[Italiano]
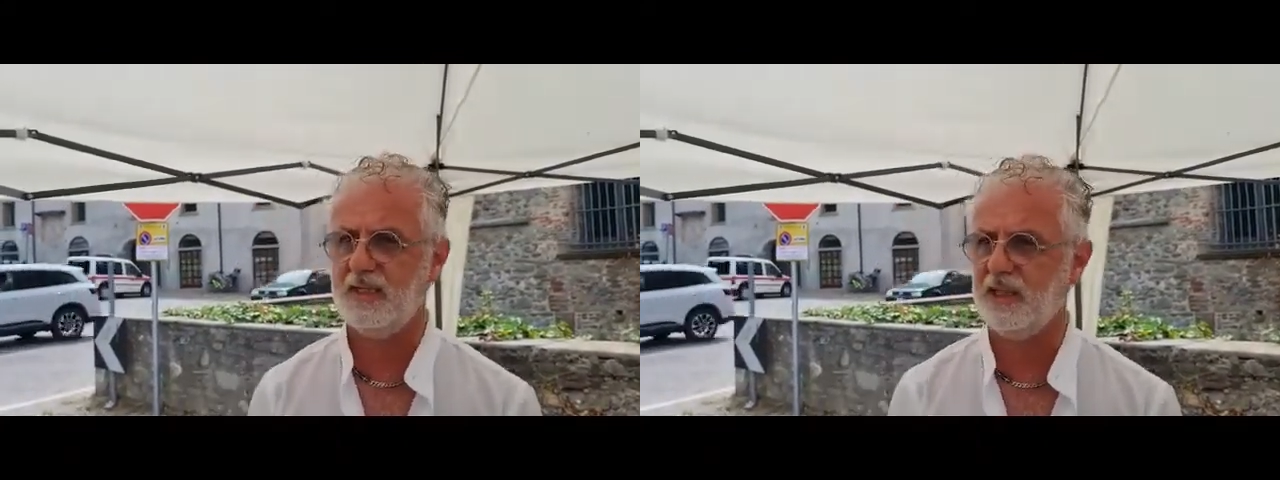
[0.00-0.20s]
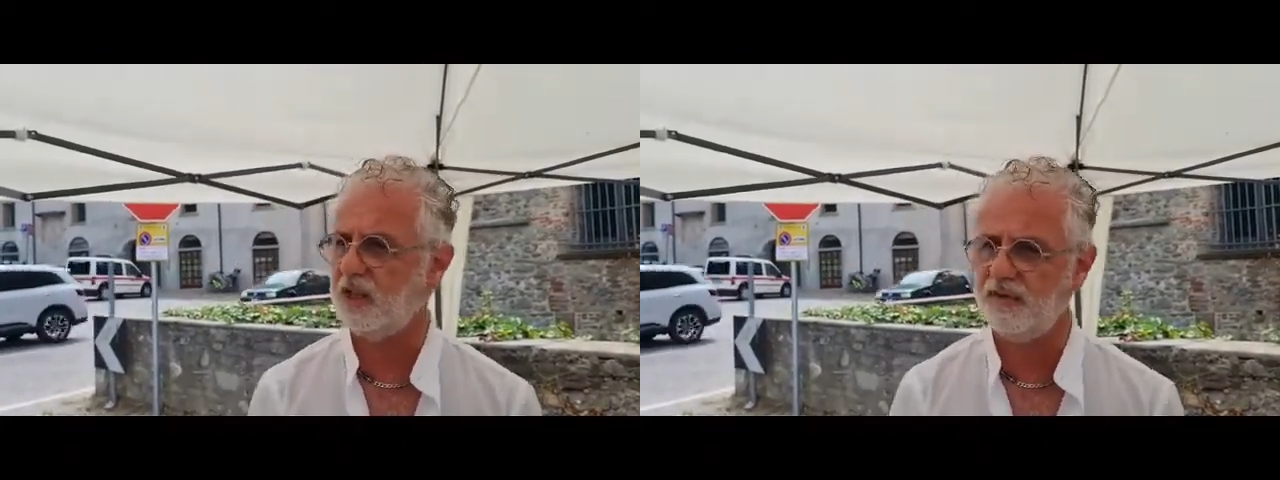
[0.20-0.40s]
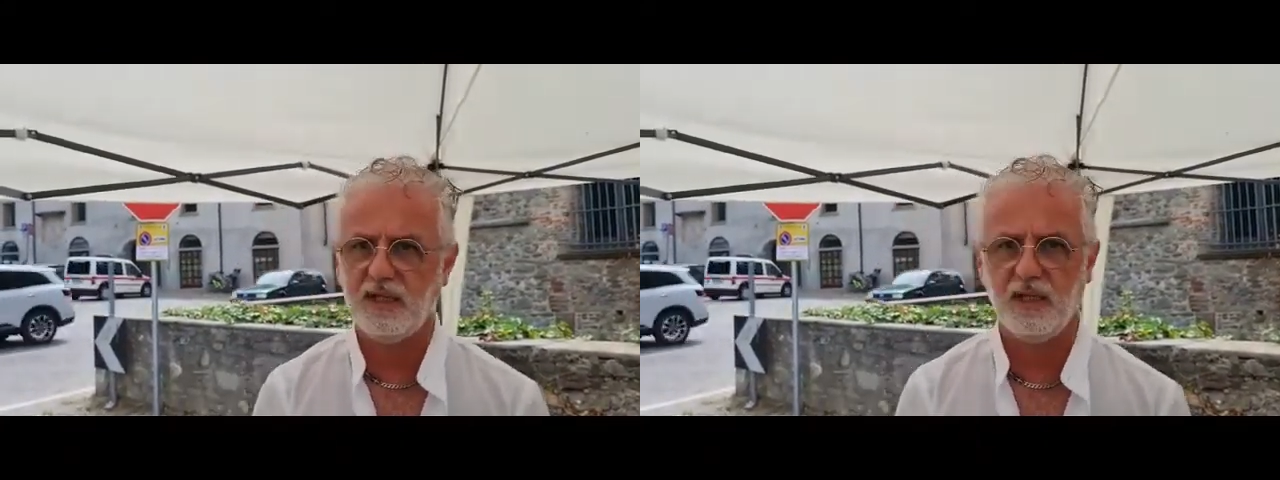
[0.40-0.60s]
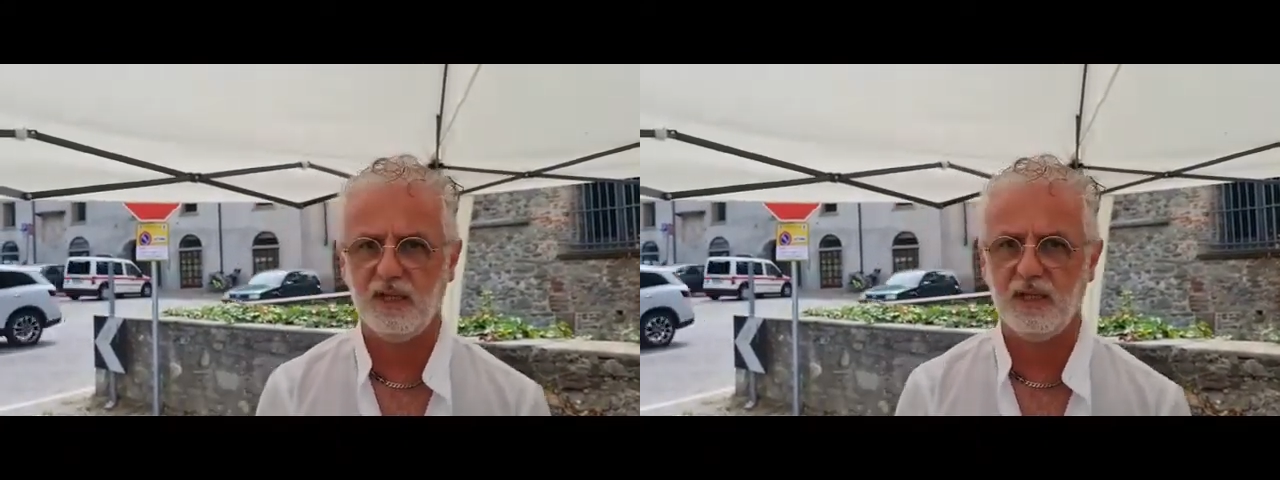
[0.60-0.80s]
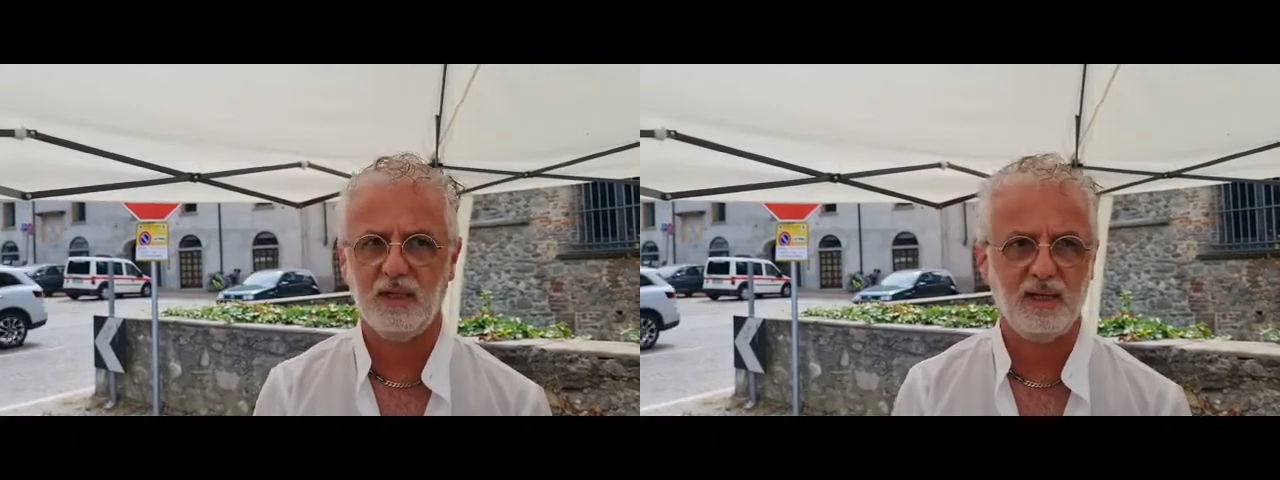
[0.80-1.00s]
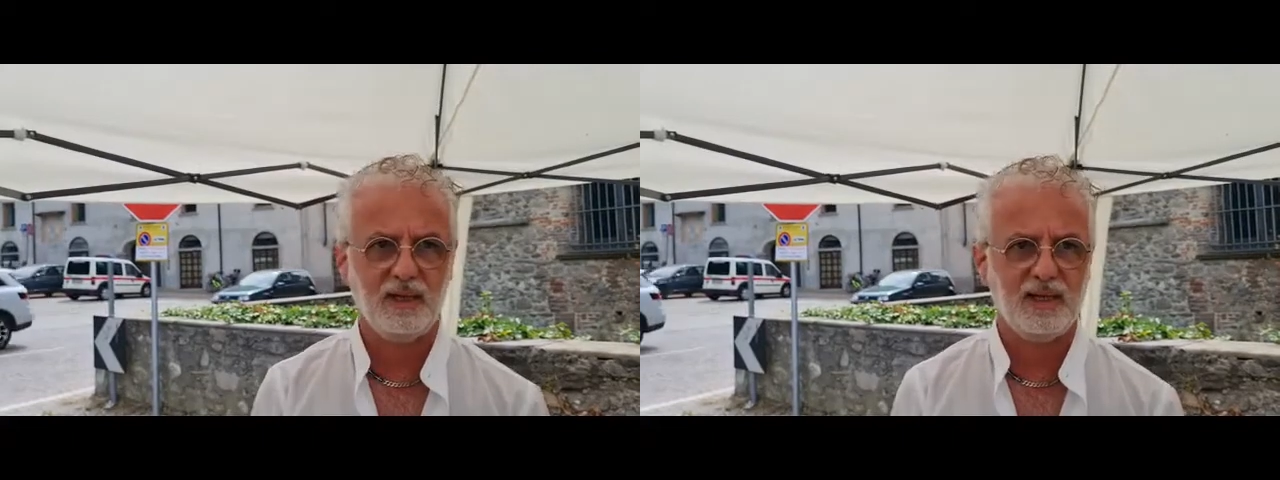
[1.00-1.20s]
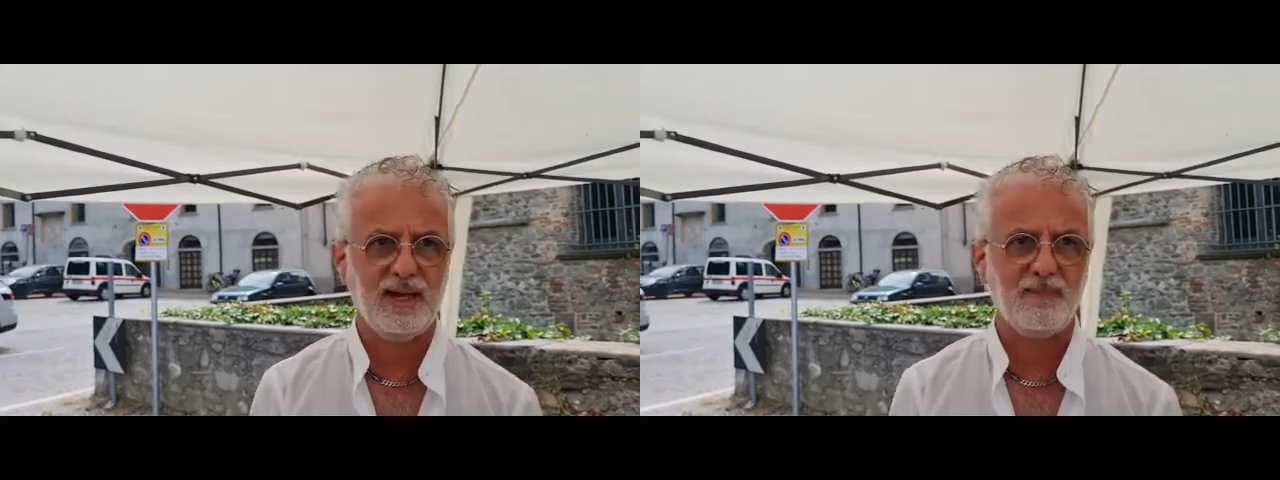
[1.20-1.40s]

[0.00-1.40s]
additivi, niente. La